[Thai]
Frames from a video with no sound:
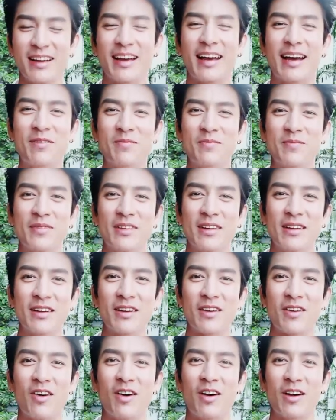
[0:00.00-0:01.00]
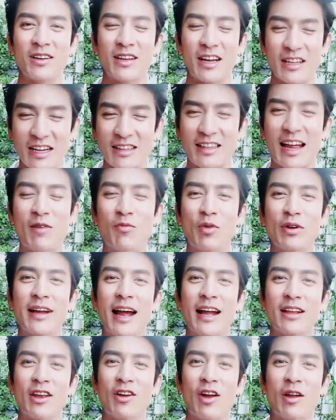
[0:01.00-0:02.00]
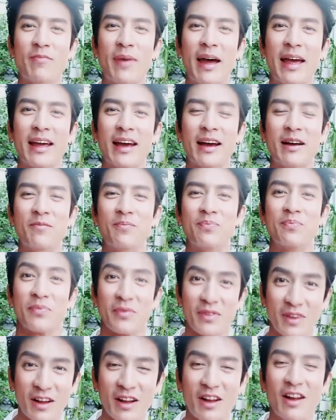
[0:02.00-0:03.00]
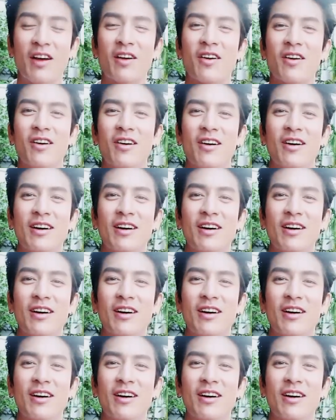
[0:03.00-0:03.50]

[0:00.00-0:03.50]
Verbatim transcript: ครับ ก็จะติดตามผลงานตลอดไปครับ แล้วก็